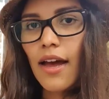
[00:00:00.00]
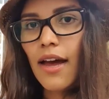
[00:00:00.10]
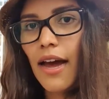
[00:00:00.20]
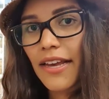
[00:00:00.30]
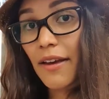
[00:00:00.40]

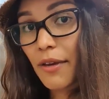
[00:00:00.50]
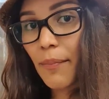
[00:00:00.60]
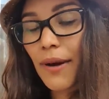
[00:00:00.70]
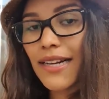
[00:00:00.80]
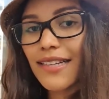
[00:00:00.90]
Aquí a mi
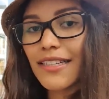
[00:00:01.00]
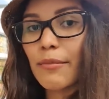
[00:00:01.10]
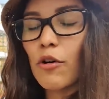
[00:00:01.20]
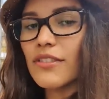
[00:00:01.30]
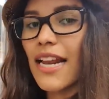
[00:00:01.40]
espalda
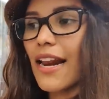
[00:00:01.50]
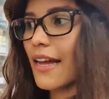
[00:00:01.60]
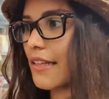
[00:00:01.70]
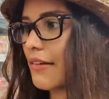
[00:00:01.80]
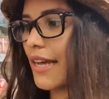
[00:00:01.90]
tenemos la
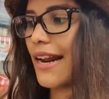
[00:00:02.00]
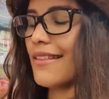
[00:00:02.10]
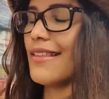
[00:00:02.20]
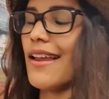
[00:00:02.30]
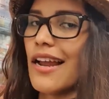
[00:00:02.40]
nevera
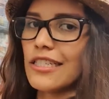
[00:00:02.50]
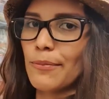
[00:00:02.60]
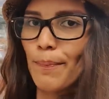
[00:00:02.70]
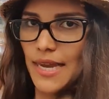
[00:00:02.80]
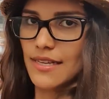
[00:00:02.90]
de las
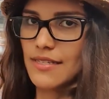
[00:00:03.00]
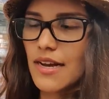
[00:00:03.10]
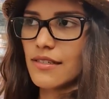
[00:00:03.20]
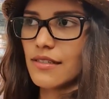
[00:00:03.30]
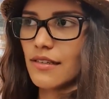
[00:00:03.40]

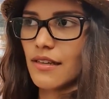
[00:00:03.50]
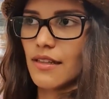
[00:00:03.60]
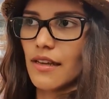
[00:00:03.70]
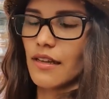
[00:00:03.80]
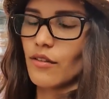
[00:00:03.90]
pizzas y
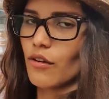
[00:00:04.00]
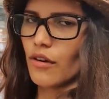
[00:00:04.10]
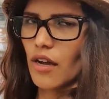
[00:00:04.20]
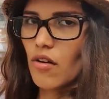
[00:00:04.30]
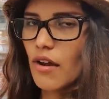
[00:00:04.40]
de todo lo
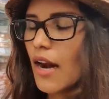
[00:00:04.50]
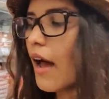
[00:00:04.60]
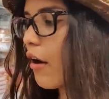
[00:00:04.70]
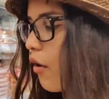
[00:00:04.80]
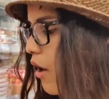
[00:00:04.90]
que es
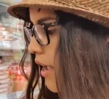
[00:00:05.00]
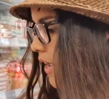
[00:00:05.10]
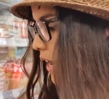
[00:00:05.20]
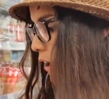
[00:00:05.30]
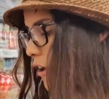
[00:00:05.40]
congelado.
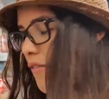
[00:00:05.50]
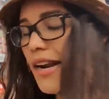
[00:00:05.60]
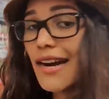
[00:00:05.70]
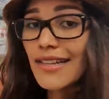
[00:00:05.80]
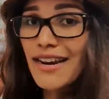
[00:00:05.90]
Y les quiero
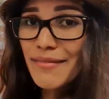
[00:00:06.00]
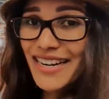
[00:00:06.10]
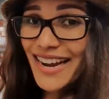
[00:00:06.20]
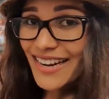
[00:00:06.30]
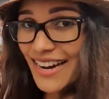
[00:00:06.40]
hablar de la
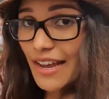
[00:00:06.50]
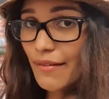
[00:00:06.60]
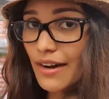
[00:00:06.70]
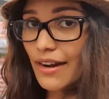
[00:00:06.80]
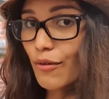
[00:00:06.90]
marca
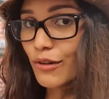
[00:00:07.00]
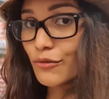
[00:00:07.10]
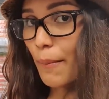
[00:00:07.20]
Clever en cuanto a